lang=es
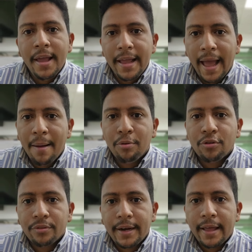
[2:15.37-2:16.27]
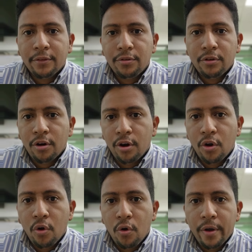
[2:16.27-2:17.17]
ambos contratos
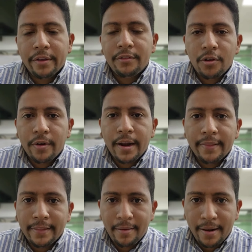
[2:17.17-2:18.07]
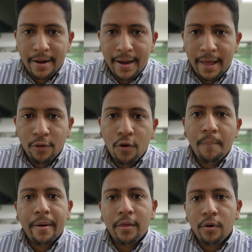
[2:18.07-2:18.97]
lo gestiona el lado
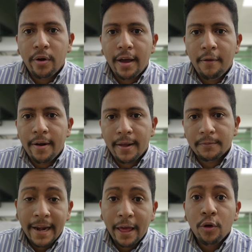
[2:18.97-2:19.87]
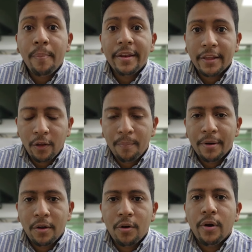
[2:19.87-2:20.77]
comprador lo elabora el lado vendedor
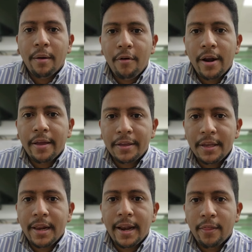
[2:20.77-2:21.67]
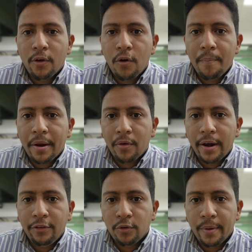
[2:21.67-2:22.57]
perdón lo elabora y el lado comprador
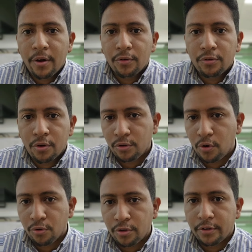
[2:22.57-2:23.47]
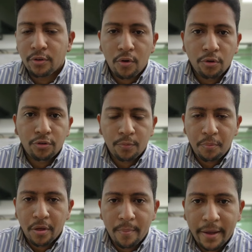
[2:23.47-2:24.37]
asume los, los costos estos costos
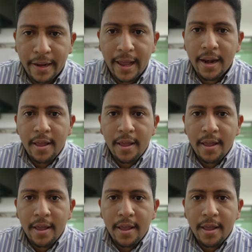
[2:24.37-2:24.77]
pueden variar